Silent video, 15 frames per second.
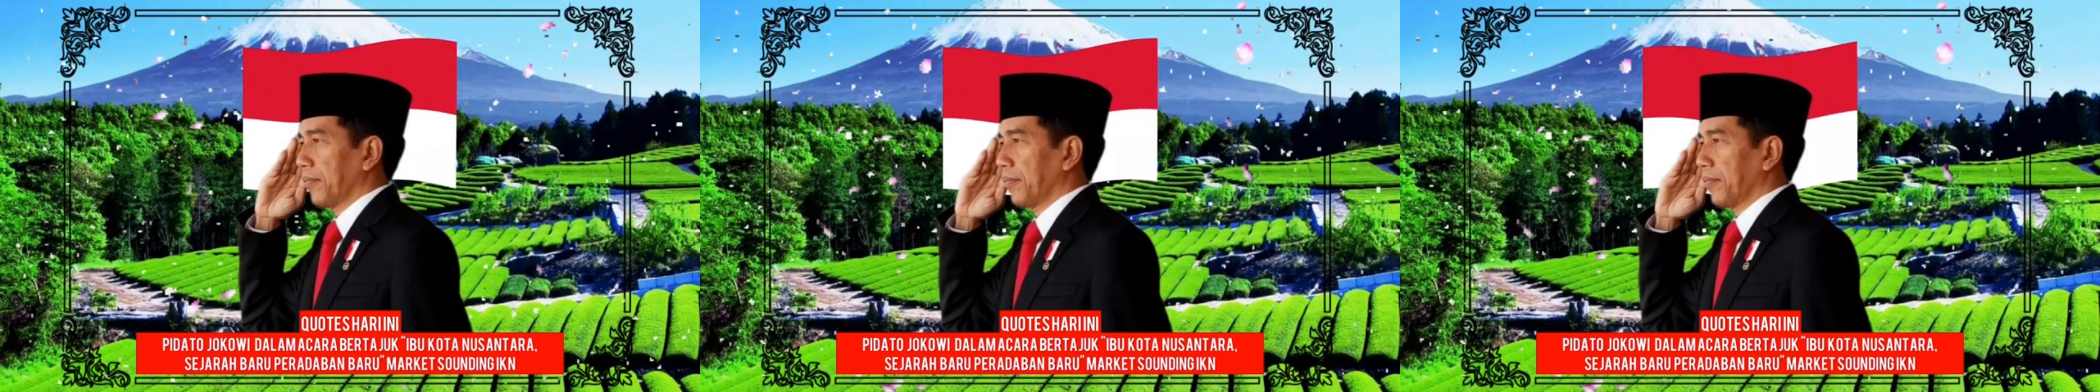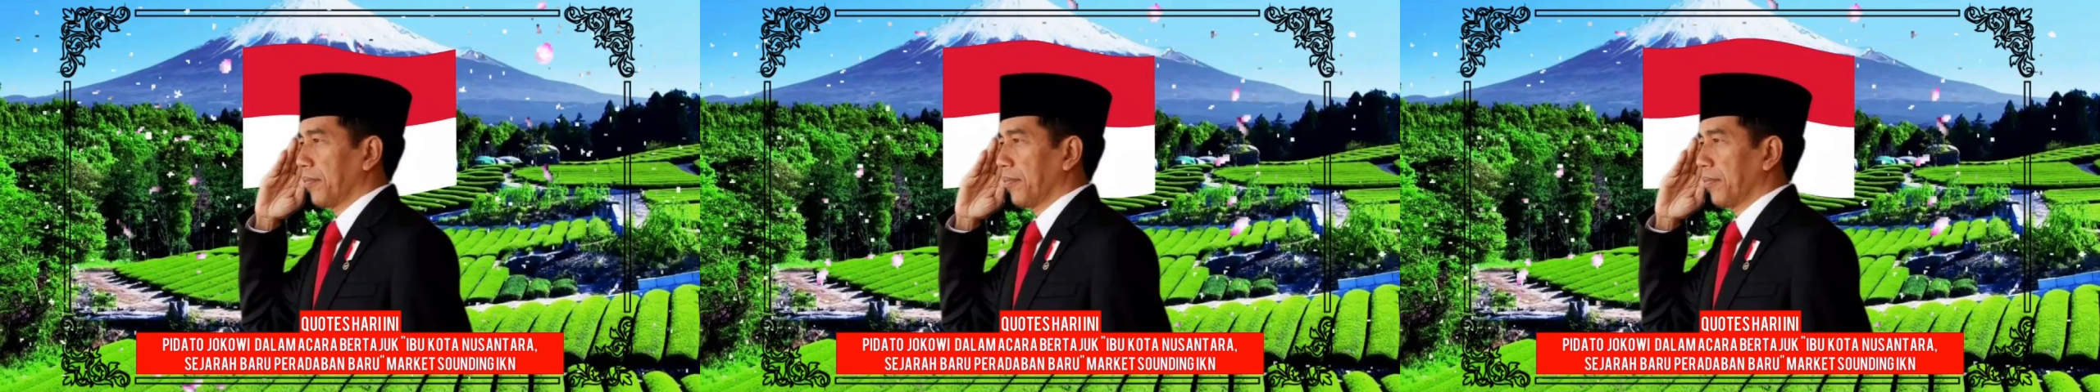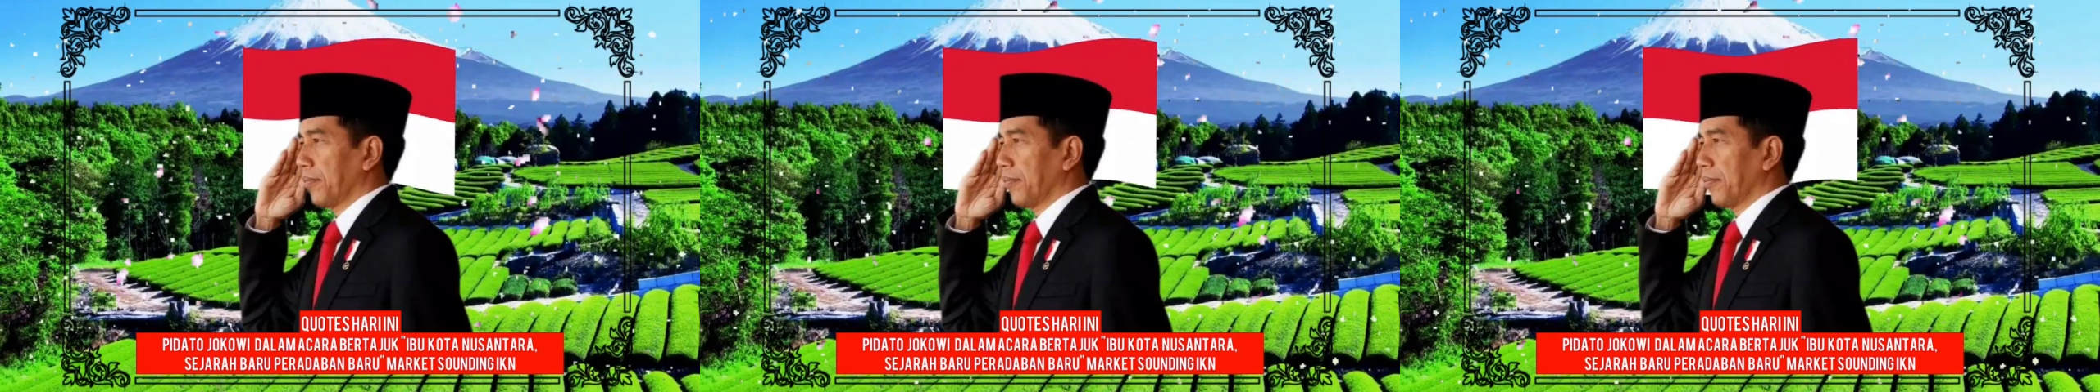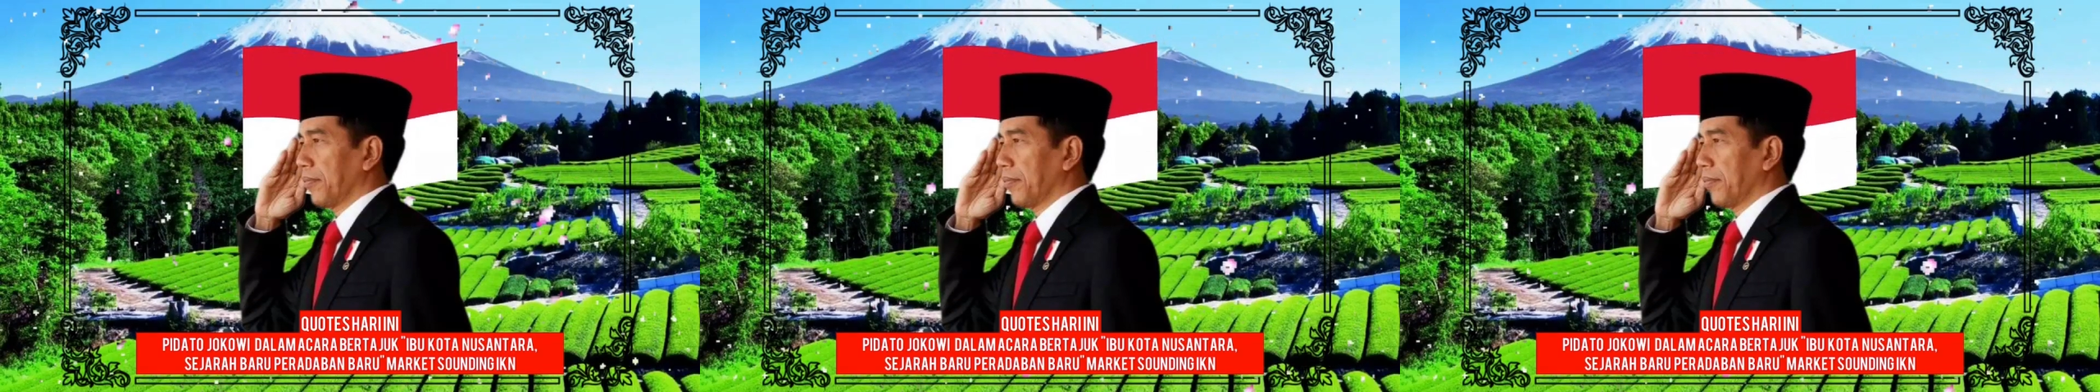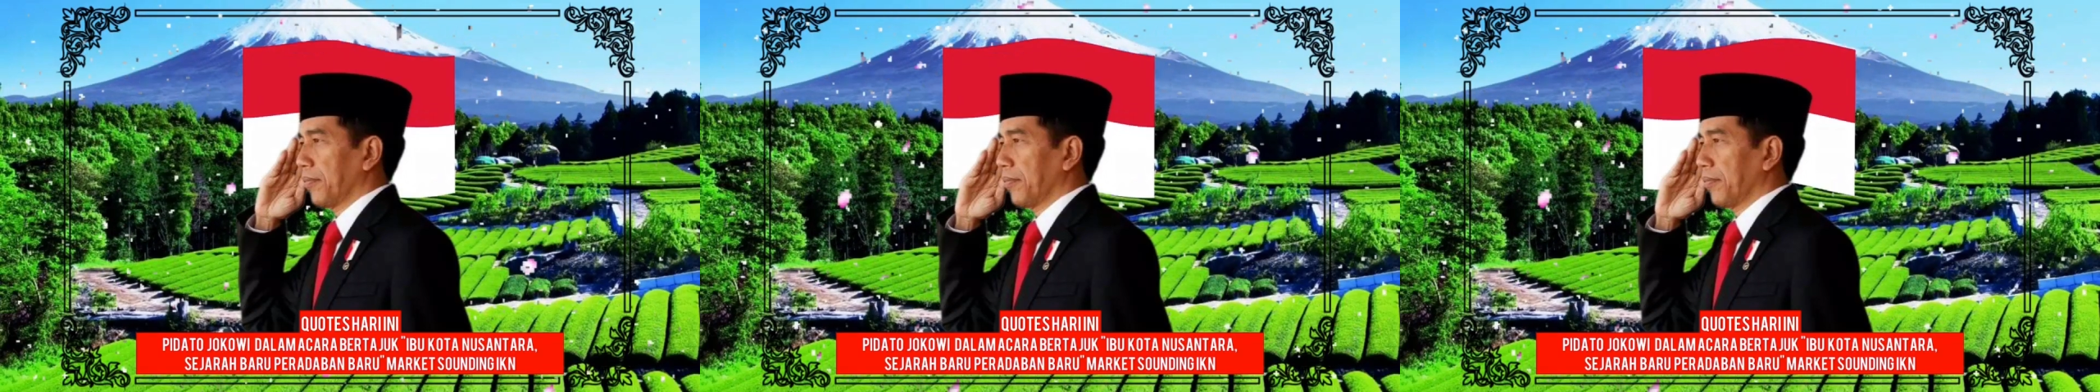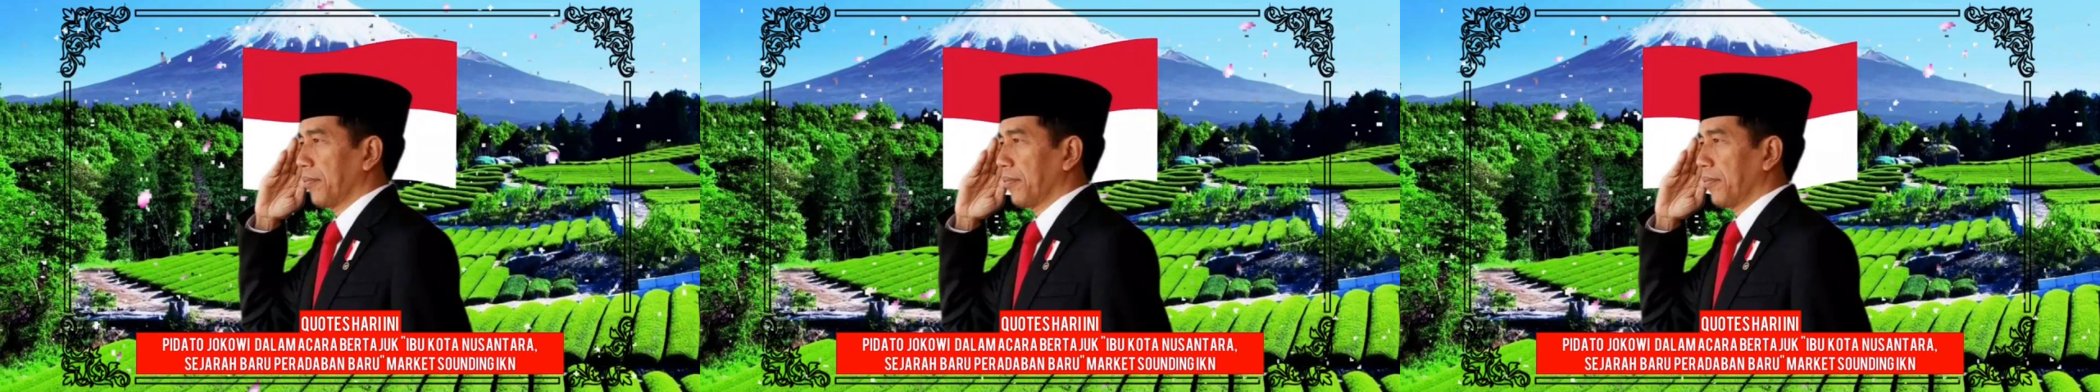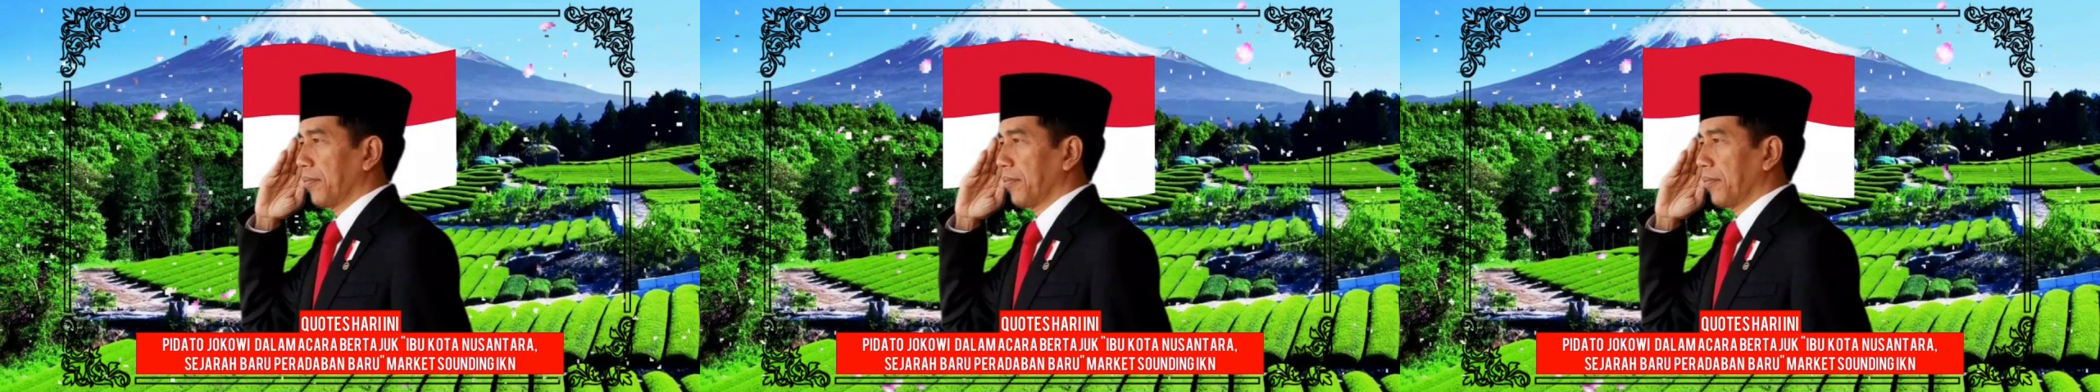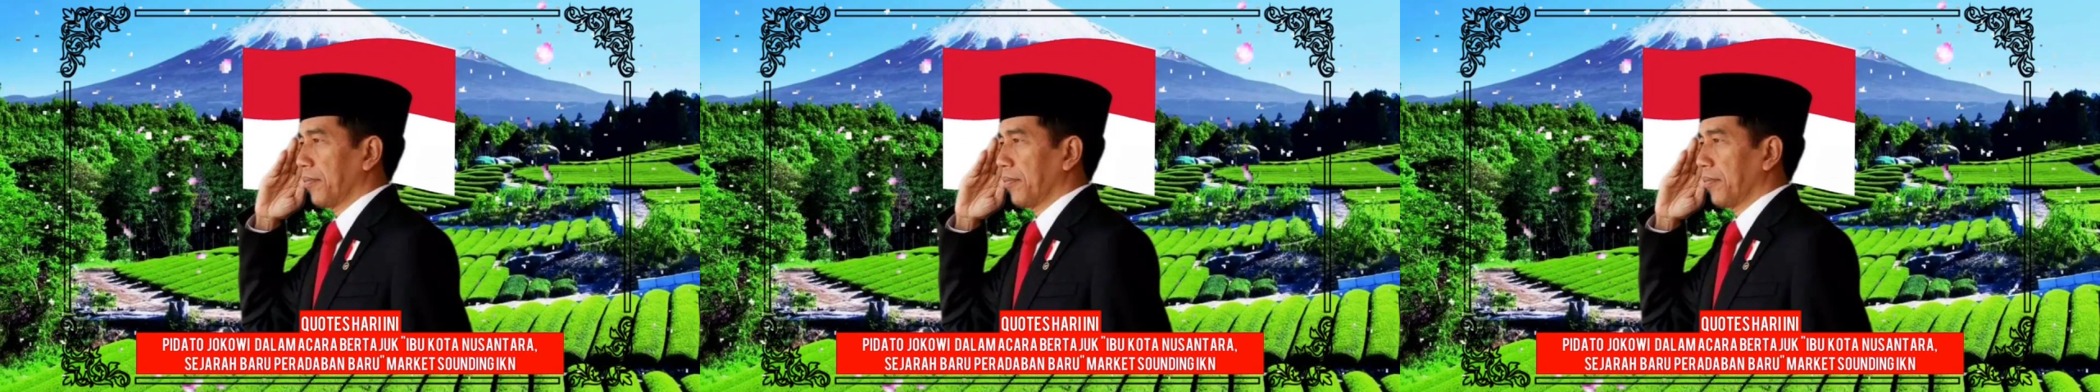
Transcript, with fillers: ini juga sudah sering